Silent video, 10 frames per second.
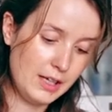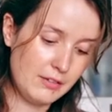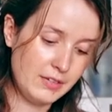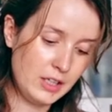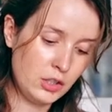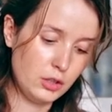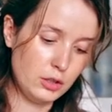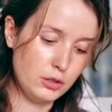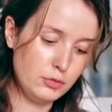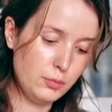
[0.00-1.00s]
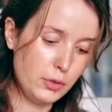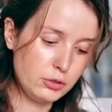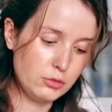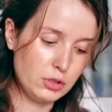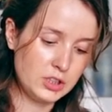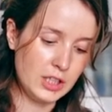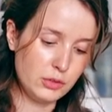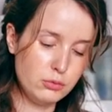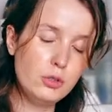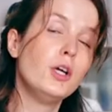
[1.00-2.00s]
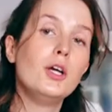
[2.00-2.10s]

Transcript: avec euh, une portion de charnu,